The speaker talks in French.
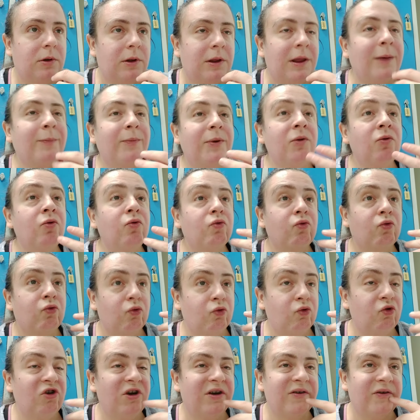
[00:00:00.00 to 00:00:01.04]
Et après, donc, du
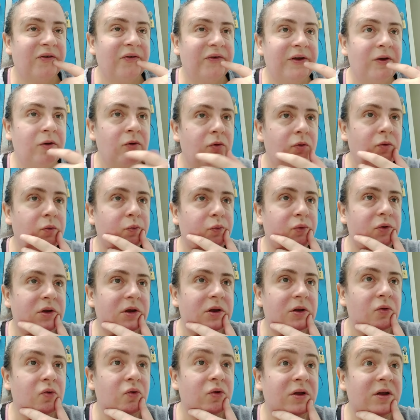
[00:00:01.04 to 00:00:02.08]
coup, j'avais fait une
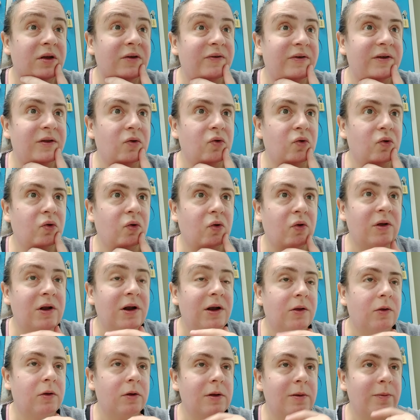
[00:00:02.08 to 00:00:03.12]
petite aussi vidéo sur ça,
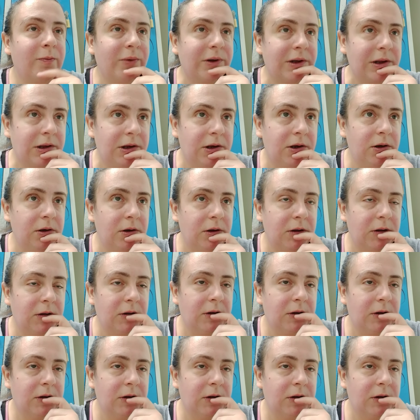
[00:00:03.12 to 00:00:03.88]
la deuxième partie,